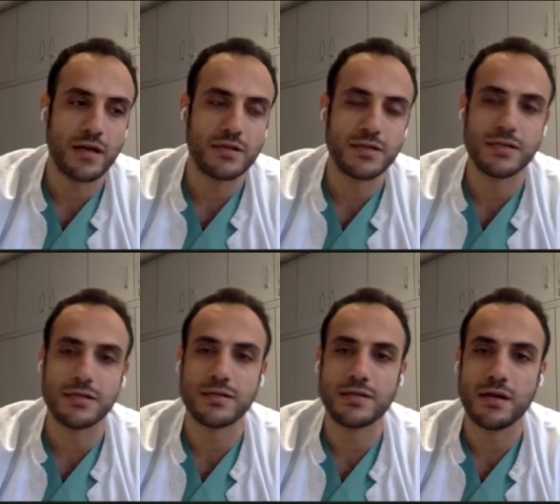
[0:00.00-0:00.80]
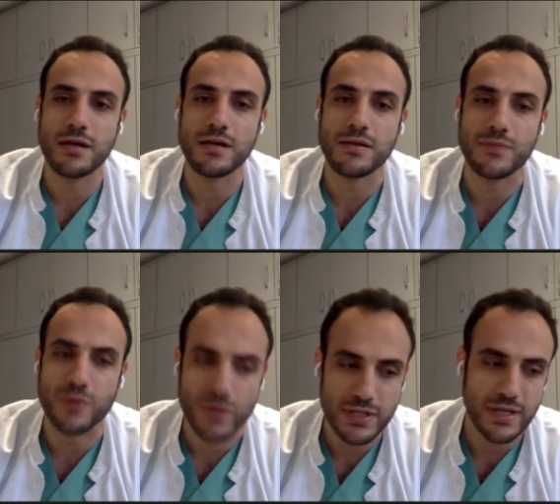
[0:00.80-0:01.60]
عن استئصال
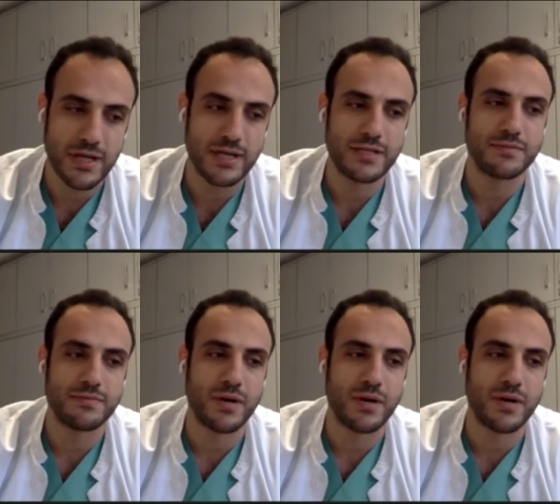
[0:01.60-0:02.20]
البروستات